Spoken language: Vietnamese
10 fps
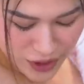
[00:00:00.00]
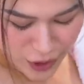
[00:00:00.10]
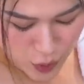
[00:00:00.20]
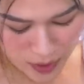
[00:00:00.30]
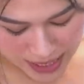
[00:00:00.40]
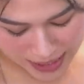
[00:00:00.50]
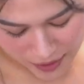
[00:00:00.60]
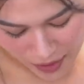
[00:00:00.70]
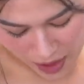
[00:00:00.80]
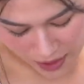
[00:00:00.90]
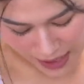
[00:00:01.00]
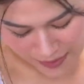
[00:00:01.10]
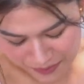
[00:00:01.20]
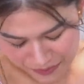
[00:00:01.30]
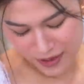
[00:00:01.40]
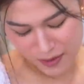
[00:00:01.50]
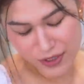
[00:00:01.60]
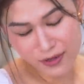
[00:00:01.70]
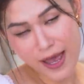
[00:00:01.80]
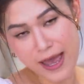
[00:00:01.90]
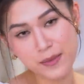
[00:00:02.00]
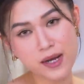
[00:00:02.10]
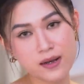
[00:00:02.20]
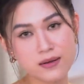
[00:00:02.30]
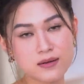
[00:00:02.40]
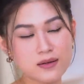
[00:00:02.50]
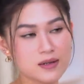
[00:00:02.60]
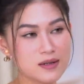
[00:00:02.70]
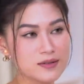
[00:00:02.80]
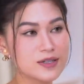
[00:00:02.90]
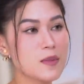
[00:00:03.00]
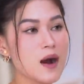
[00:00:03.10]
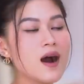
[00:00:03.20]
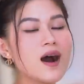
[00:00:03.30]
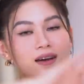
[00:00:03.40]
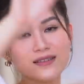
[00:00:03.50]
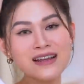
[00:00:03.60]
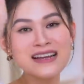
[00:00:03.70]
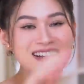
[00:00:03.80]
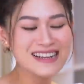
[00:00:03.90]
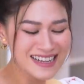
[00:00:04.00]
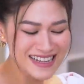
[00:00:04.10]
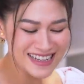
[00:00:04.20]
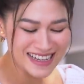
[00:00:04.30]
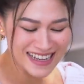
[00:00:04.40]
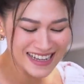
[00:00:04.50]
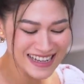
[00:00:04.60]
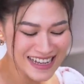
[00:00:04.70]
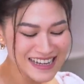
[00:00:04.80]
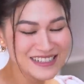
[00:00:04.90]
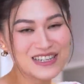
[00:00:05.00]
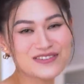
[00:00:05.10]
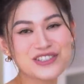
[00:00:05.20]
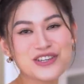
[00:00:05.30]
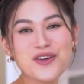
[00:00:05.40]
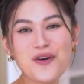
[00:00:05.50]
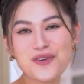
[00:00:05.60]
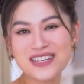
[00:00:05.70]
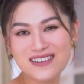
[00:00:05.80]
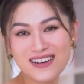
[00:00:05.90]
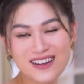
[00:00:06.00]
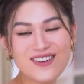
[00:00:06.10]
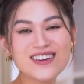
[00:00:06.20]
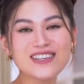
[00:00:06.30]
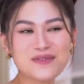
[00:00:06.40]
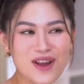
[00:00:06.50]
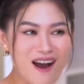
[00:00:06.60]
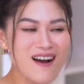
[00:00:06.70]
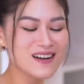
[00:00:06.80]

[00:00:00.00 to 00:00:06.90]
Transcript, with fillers: chị Trương Quỳnh Anh có nói với Tâm, chị mà như em á hả, chị mở hết. Tại vì chị nôn coi thử là nó có gì trong đó.